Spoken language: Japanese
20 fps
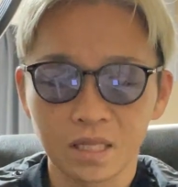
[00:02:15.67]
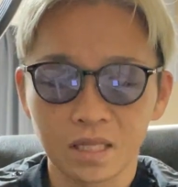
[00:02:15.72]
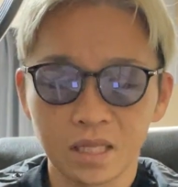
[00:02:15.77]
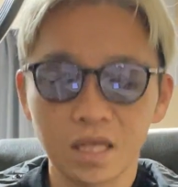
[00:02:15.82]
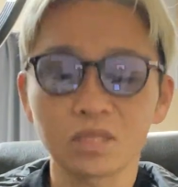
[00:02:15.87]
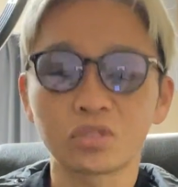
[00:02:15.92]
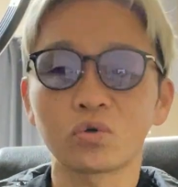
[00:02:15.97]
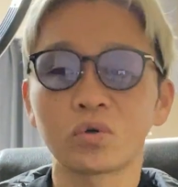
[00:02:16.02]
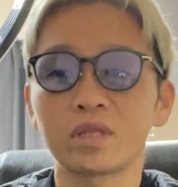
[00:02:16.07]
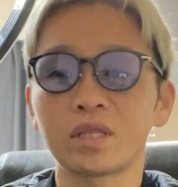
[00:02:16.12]

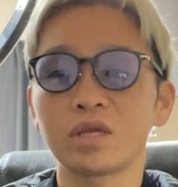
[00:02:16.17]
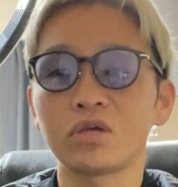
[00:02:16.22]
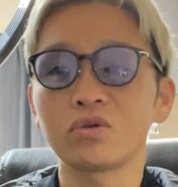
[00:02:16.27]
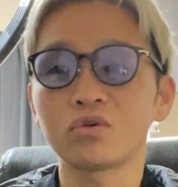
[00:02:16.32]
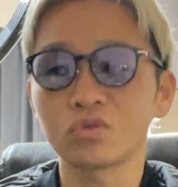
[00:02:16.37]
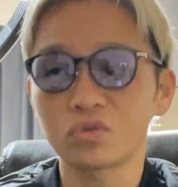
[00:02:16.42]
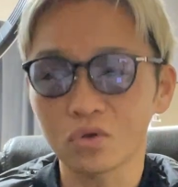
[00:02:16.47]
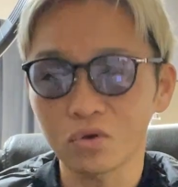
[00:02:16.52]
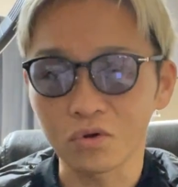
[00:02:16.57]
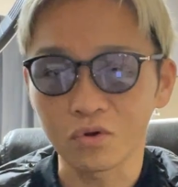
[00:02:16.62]
で、それで
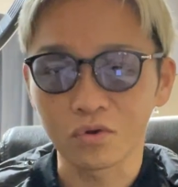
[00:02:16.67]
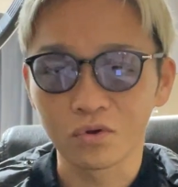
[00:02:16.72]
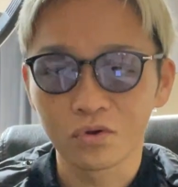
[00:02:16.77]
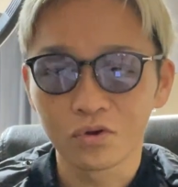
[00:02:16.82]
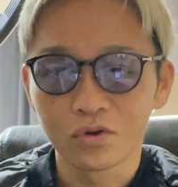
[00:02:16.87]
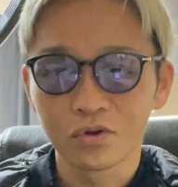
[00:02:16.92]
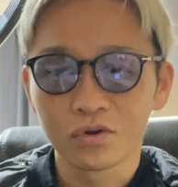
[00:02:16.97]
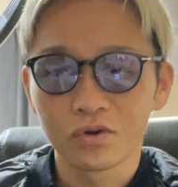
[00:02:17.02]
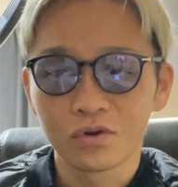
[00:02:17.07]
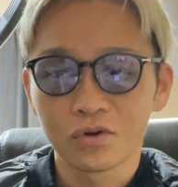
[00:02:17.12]
言うと、
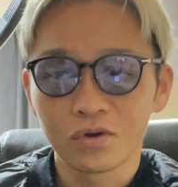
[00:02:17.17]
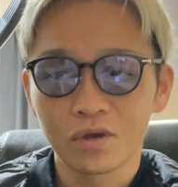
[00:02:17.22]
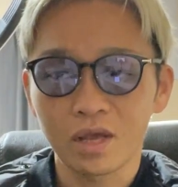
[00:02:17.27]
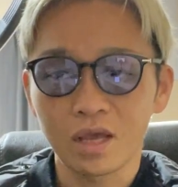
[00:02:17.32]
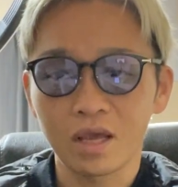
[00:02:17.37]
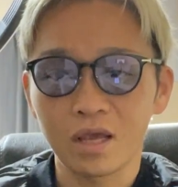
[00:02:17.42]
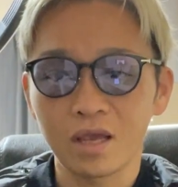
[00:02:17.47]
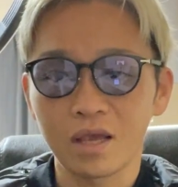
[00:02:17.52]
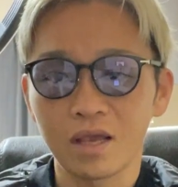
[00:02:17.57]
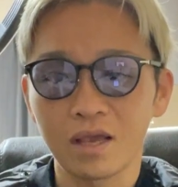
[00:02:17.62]

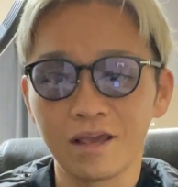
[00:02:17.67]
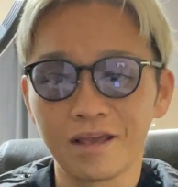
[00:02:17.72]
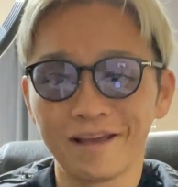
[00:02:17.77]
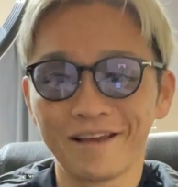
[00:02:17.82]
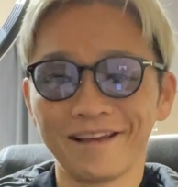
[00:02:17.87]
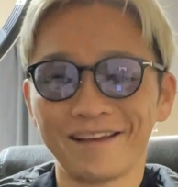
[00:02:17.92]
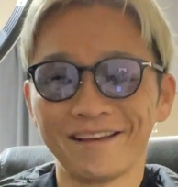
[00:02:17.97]
えー